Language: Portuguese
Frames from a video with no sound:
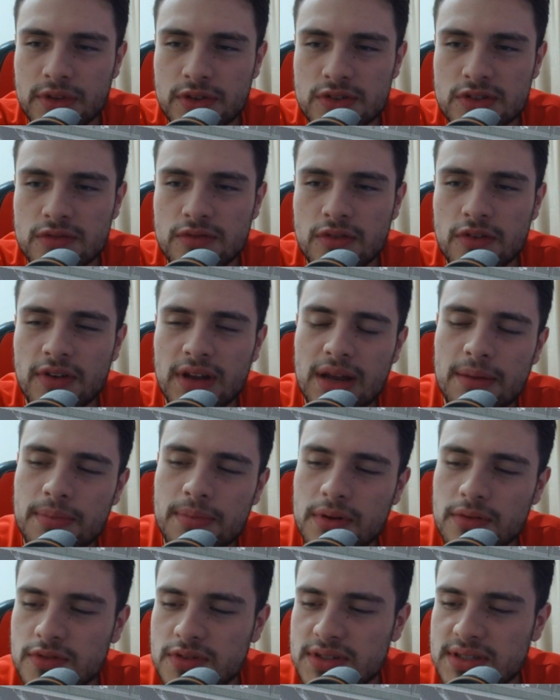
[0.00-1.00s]
Eu só vou falar
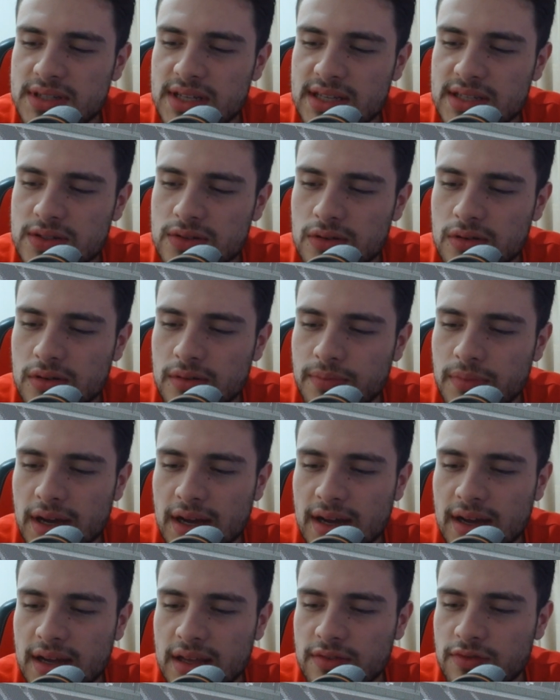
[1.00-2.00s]
pra vocês só
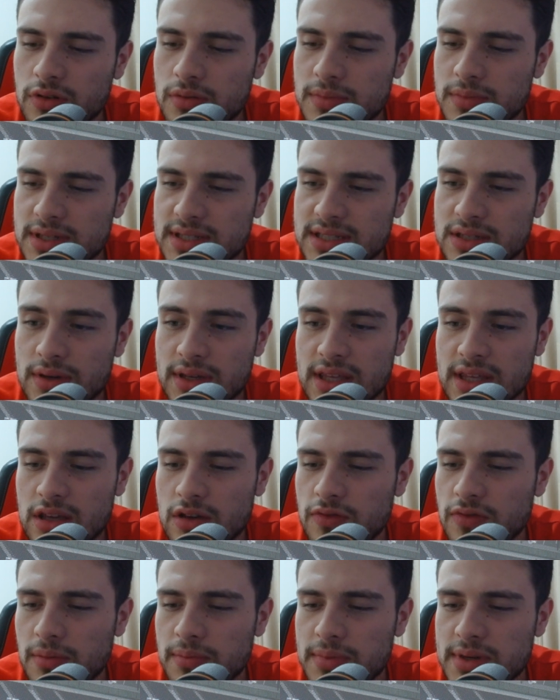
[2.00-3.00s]
a informação aqui que
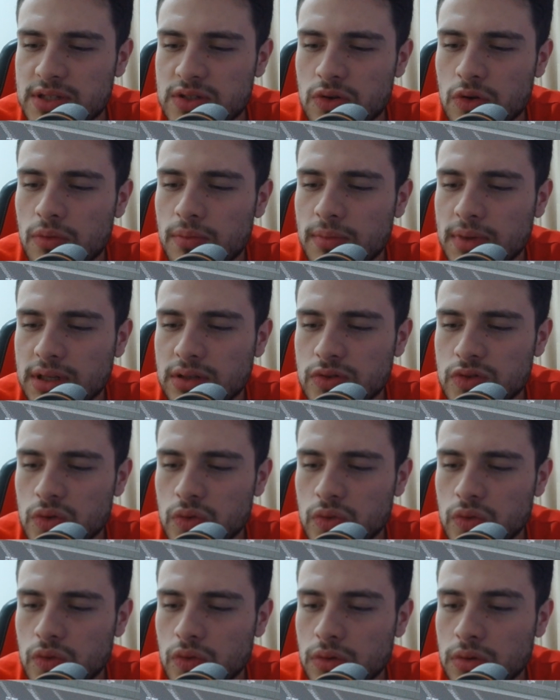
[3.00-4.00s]
o Fabrício Romano
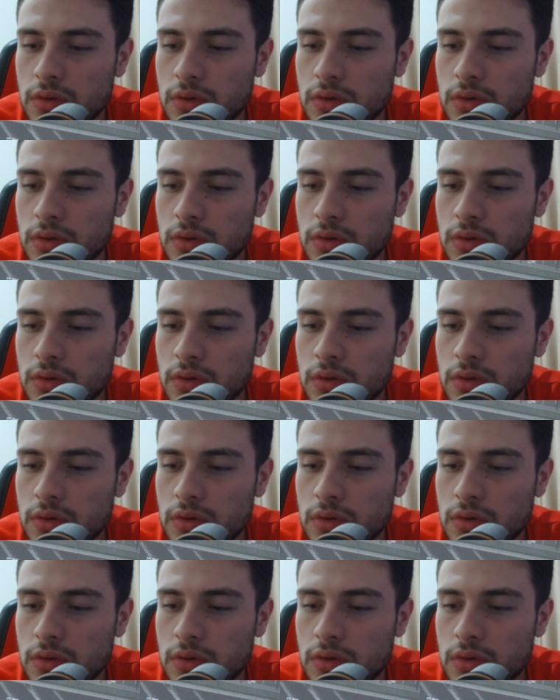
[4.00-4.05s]
soltou.